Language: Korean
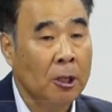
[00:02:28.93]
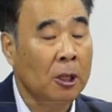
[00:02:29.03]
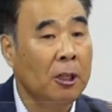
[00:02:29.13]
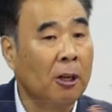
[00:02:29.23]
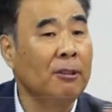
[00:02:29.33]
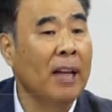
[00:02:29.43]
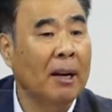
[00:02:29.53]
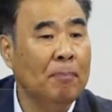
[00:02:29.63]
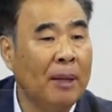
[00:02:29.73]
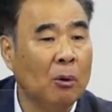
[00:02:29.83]
이런
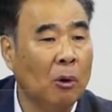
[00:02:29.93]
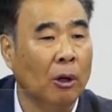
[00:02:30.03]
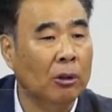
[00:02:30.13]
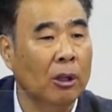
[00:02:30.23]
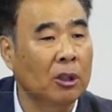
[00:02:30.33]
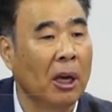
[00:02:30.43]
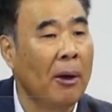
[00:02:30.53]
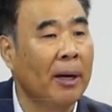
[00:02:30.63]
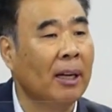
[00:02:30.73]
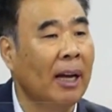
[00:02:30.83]
나름대로 어떤
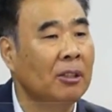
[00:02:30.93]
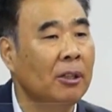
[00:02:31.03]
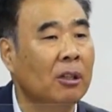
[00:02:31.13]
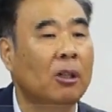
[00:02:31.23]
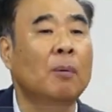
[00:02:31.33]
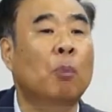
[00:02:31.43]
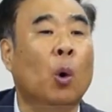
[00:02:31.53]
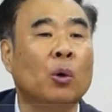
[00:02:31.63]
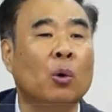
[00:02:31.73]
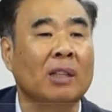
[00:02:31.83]
계획을 가졌는데 그걸
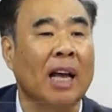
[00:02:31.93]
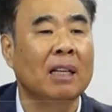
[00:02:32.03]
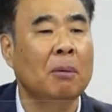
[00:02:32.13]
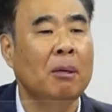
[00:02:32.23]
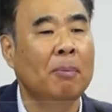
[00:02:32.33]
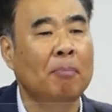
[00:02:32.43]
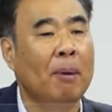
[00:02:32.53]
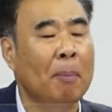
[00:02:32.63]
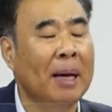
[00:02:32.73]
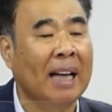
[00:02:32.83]
모르고
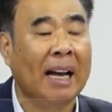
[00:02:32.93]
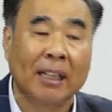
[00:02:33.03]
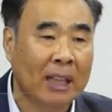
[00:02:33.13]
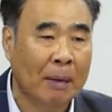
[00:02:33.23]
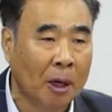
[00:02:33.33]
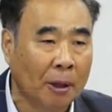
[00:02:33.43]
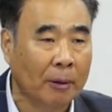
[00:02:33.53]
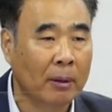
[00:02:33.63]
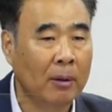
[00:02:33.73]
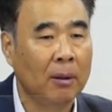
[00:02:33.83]
40일밖에 안 했다면
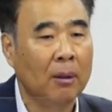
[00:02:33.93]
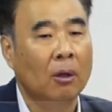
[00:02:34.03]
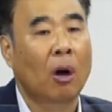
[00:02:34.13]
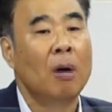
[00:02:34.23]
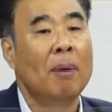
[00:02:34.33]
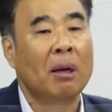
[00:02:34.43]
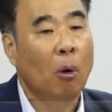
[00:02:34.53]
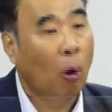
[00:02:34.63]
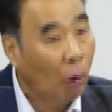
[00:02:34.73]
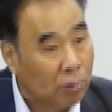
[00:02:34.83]
얼마나
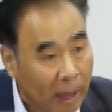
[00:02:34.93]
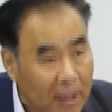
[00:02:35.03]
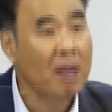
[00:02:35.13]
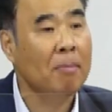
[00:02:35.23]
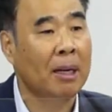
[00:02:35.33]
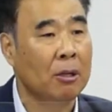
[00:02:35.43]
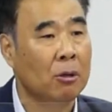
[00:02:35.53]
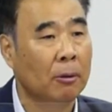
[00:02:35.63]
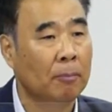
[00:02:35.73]
억울하냐 이 말이죠.